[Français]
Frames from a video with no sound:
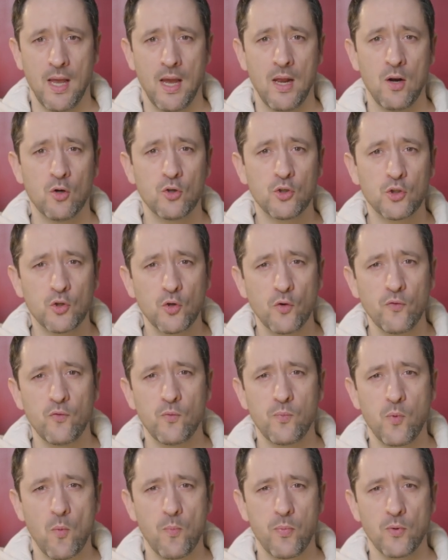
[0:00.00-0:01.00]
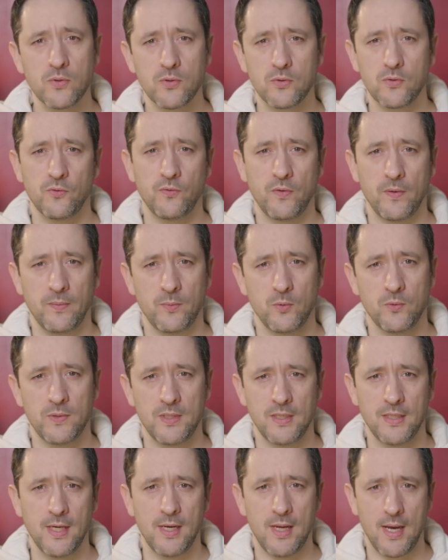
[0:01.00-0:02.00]
Alors que vous propose ce fameux
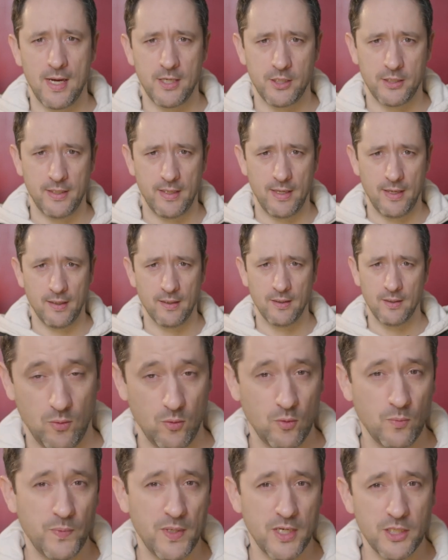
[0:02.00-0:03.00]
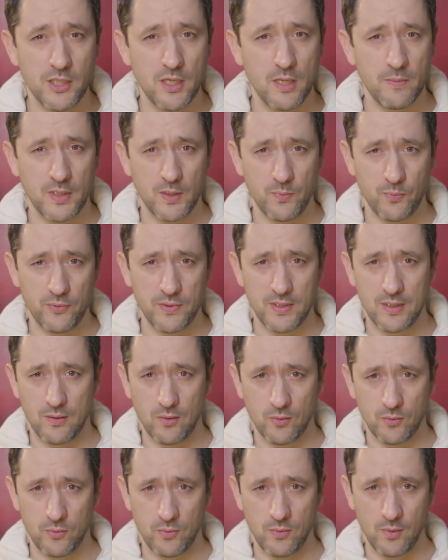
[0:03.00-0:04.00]
signal HDR Une plage dynamique plus
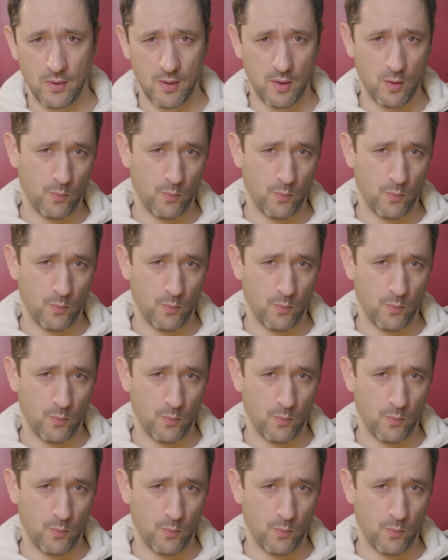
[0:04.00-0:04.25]
étendue,